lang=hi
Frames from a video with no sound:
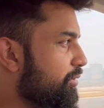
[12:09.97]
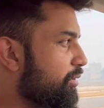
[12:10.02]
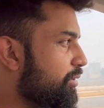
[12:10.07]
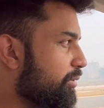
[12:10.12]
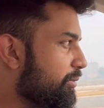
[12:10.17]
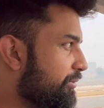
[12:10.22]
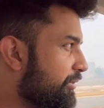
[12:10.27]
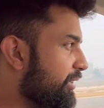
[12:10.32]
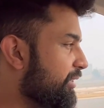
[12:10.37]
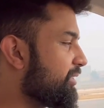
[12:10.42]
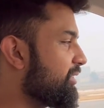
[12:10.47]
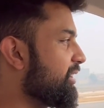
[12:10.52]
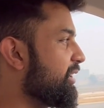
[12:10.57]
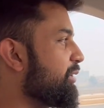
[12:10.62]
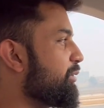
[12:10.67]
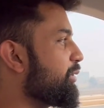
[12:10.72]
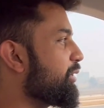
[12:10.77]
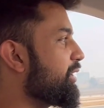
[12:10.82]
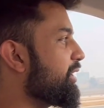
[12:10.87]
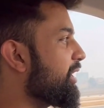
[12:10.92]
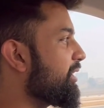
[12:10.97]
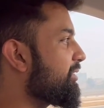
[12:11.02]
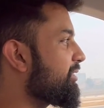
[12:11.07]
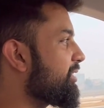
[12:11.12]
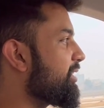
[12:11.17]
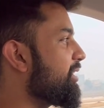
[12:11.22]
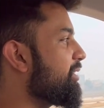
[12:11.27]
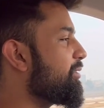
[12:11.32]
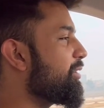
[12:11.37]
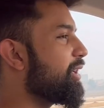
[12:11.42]
ऑब्वियसली वो दस
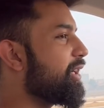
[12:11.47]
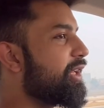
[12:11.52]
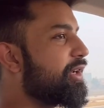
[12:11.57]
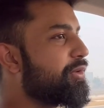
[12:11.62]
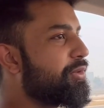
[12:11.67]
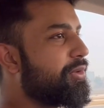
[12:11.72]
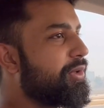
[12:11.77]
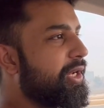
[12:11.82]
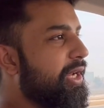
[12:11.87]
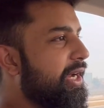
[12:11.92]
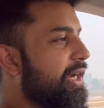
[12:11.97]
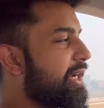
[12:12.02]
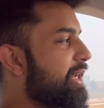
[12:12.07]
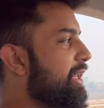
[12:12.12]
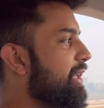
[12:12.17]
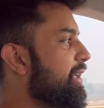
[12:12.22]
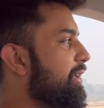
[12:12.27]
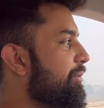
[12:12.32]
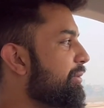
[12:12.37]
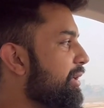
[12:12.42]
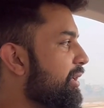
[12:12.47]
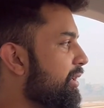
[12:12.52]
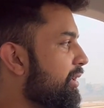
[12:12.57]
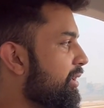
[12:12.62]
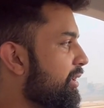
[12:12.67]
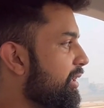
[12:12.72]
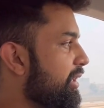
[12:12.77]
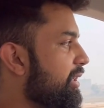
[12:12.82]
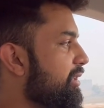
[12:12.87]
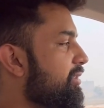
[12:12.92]
साल वाला रूल है दिल्ली में
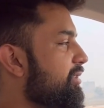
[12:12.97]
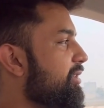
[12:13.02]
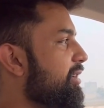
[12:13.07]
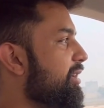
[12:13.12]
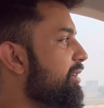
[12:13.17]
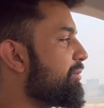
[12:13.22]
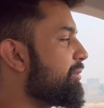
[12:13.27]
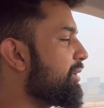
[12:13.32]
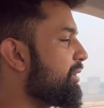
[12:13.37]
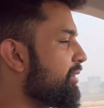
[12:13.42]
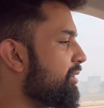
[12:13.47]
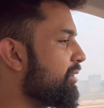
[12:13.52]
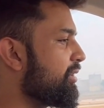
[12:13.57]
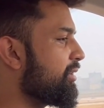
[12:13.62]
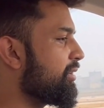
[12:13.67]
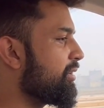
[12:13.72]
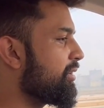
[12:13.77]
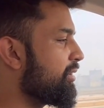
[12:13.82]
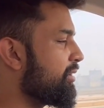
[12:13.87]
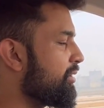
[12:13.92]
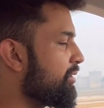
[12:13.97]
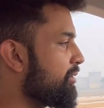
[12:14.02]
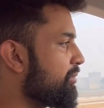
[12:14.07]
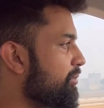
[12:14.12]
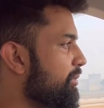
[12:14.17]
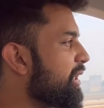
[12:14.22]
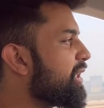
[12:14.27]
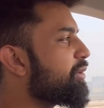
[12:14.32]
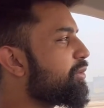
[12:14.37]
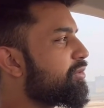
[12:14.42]
एनसीआर हम्म, हम्म, हम्म, में
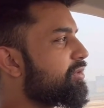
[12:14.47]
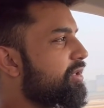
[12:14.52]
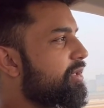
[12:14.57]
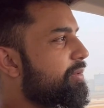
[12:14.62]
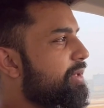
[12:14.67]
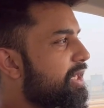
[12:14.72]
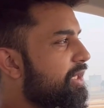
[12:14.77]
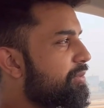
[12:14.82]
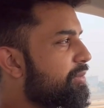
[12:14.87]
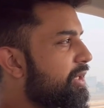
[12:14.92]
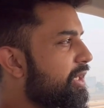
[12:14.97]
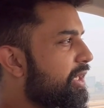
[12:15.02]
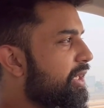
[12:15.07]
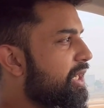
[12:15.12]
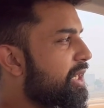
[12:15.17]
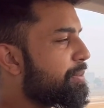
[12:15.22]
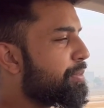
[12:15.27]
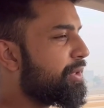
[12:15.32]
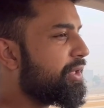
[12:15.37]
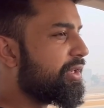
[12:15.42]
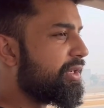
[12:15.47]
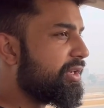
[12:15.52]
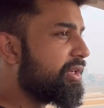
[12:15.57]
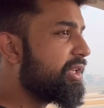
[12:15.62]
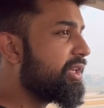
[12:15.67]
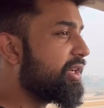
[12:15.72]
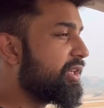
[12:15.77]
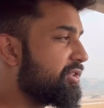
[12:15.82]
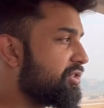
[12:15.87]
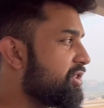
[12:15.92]
बट उसके बाद भी अगर आपकी
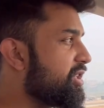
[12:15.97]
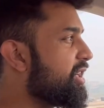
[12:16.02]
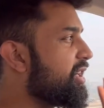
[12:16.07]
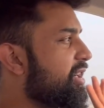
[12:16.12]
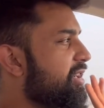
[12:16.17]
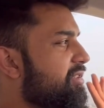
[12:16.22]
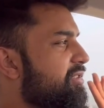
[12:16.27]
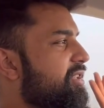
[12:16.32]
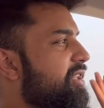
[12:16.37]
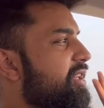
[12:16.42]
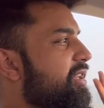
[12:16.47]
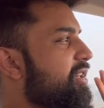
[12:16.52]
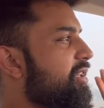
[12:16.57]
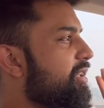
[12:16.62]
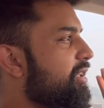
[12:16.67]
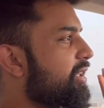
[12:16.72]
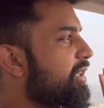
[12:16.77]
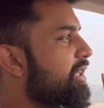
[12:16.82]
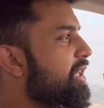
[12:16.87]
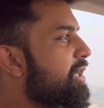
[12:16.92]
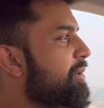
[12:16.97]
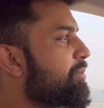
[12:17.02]
रनिंग अच्छी खासी है ना अगर हम्म।